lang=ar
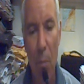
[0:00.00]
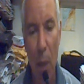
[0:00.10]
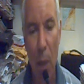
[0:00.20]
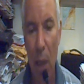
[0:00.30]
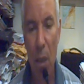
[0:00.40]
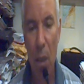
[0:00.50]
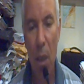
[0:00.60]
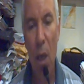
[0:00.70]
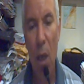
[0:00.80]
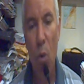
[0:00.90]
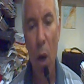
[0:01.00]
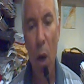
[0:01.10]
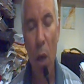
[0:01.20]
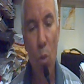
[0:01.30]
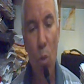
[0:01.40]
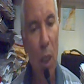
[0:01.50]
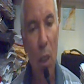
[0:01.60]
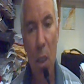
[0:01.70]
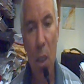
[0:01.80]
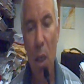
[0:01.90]
مرات
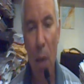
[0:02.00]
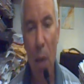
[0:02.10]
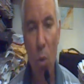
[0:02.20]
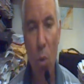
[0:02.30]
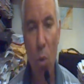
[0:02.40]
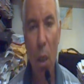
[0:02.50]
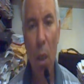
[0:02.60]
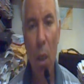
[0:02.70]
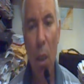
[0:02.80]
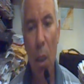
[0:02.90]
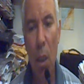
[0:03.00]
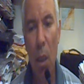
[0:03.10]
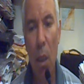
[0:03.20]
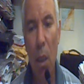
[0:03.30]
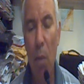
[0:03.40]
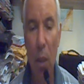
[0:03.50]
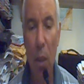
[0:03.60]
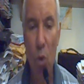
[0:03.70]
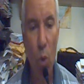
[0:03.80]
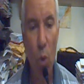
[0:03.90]
ويمكن استعماله لمرضى
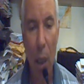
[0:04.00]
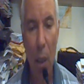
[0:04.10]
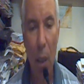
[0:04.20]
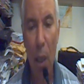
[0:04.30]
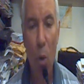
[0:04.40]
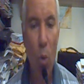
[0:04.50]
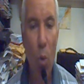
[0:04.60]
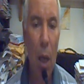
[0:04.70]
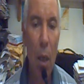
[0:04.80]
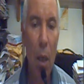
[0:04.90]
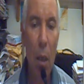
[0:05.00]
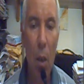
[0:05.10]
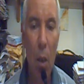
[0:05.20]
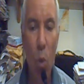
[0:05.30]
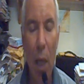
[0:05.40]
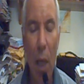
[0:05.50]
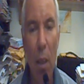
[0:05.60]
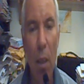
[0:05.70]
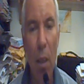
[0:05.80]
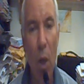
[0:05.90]
السكري لأنه لا
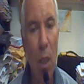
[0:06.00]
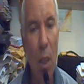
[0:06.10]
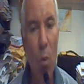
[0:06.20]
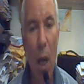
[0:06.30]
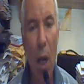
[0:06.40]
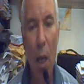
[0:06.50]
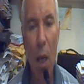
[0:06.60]
يغير محتوى